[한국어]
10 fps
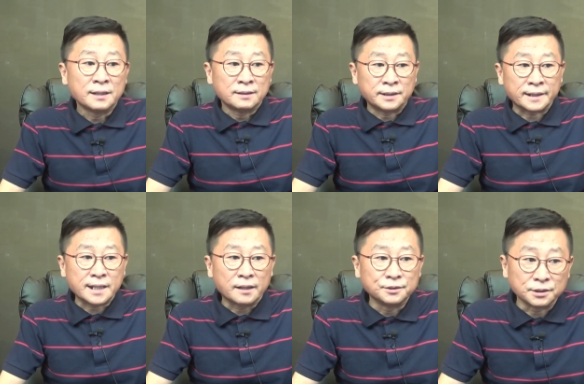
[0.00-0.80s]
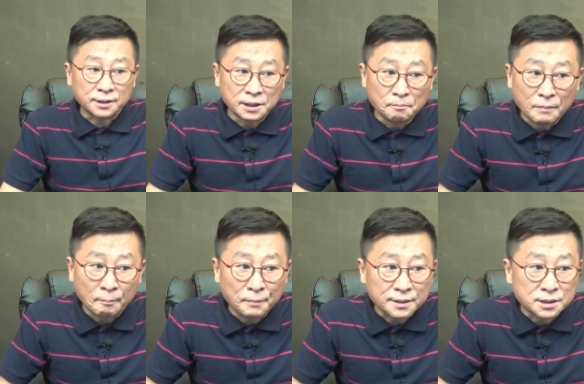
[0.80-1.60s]
대상은
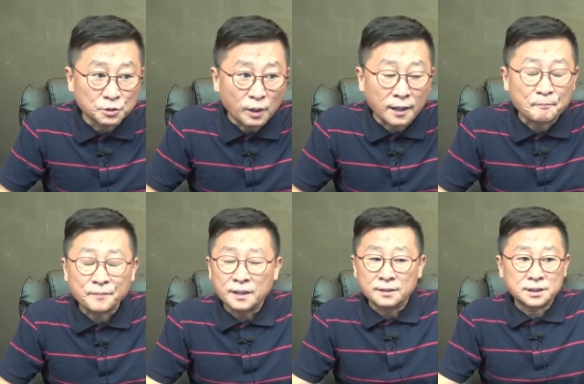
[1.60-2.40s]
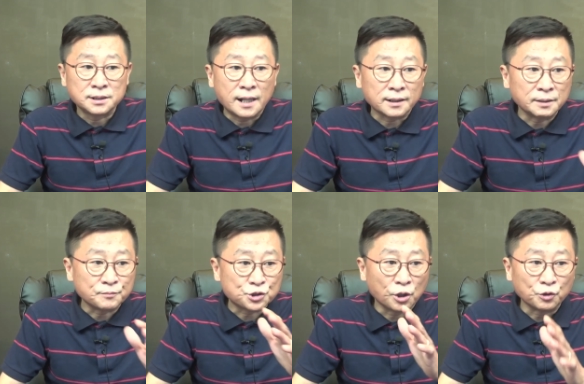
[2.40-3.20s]
김만배 씨와 신학림
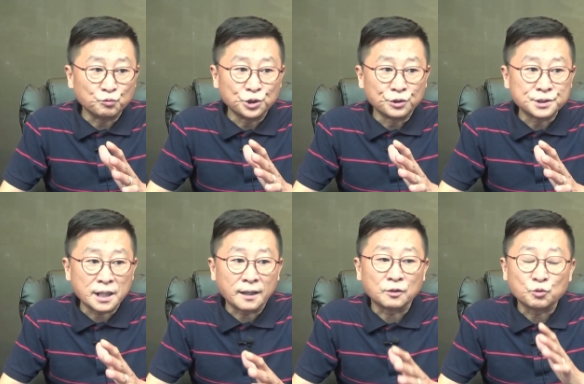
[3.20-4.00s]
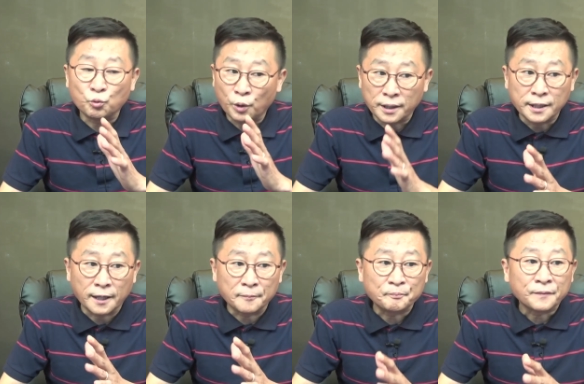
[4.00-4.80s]
전 위원장
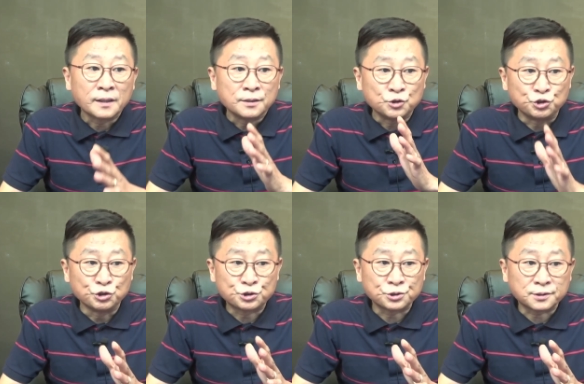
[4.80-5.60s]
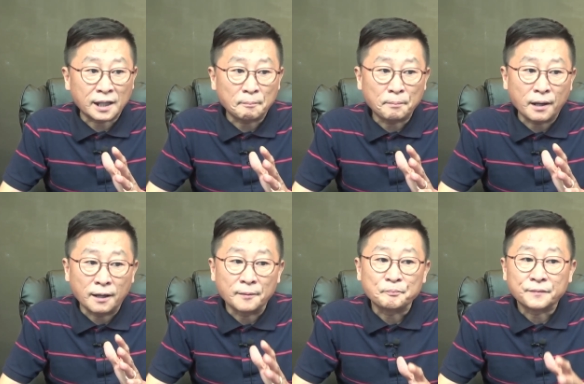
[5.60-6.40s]
외에 뉴스타파,